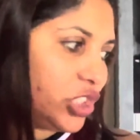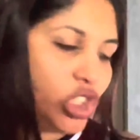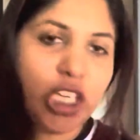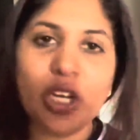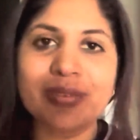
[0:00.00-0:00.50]

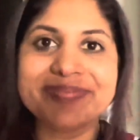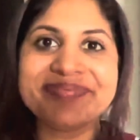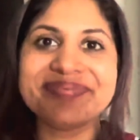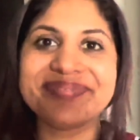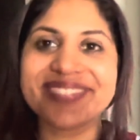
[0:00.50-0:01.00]
चलो
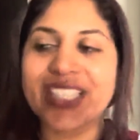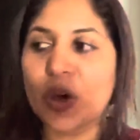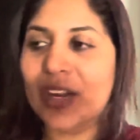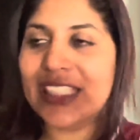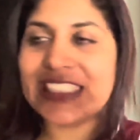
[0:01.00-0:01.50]
नाउ
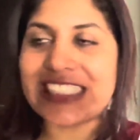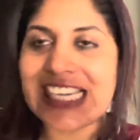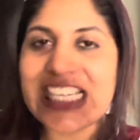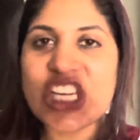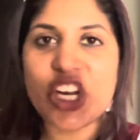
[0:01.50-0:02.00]
लेट्स
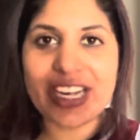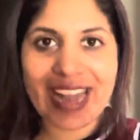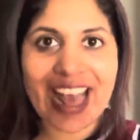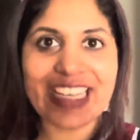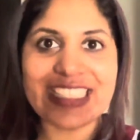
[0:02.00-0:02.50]

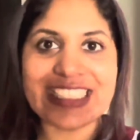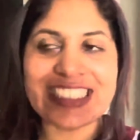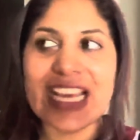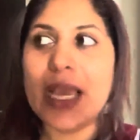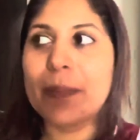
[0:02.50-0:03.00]
रिलैक्स
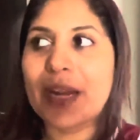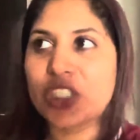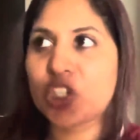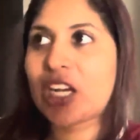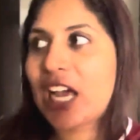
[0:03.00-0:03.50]

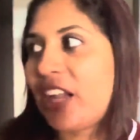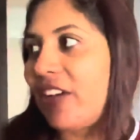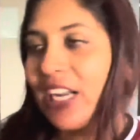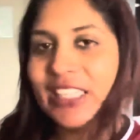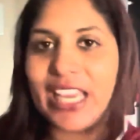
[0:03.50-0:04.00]
प्रायशु का खाना
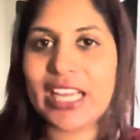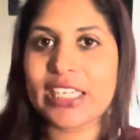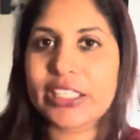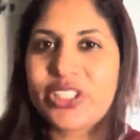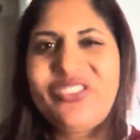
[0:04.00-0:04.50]
वाना तैयार
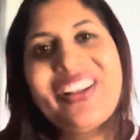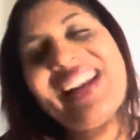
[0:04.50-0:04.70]
करती हूँ फिर